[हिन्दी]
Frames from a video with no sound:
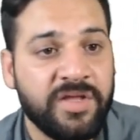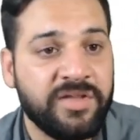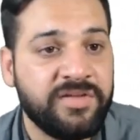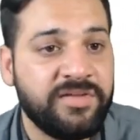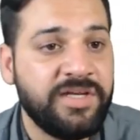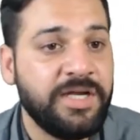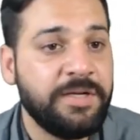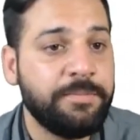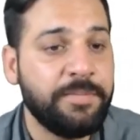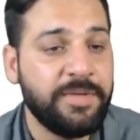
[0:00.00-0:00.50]

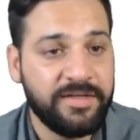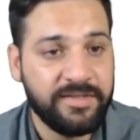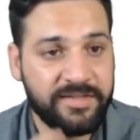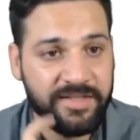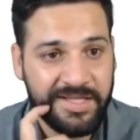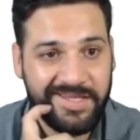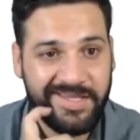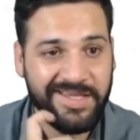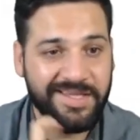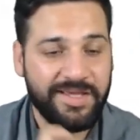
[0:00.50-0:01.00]
स्टेटमेंट
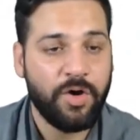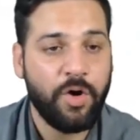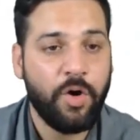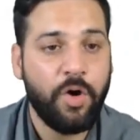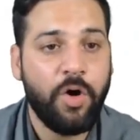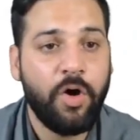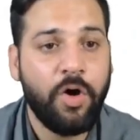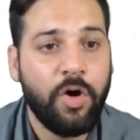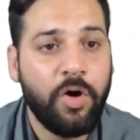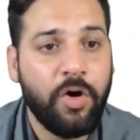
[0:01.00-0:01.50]
देखिए
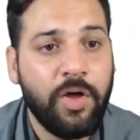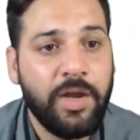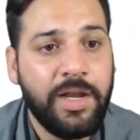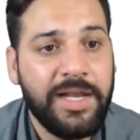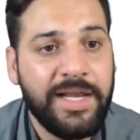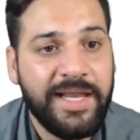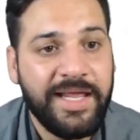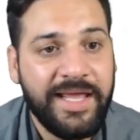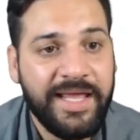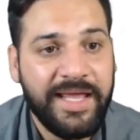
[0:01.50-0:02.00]
ऑल
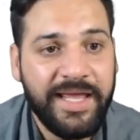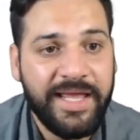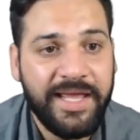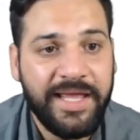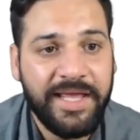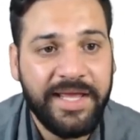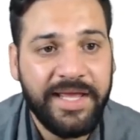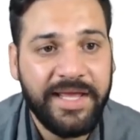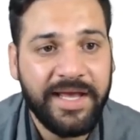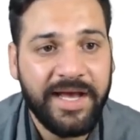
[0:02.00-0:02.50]

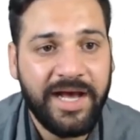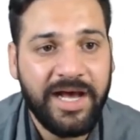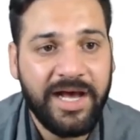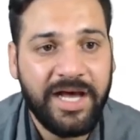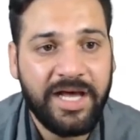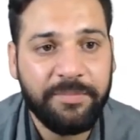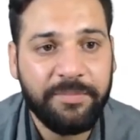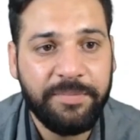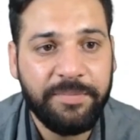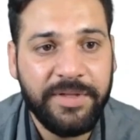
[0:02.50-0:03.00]
ए
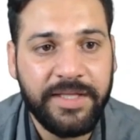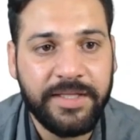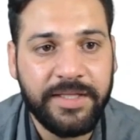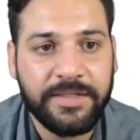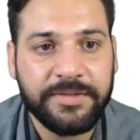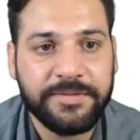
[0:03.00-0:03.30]
आर बी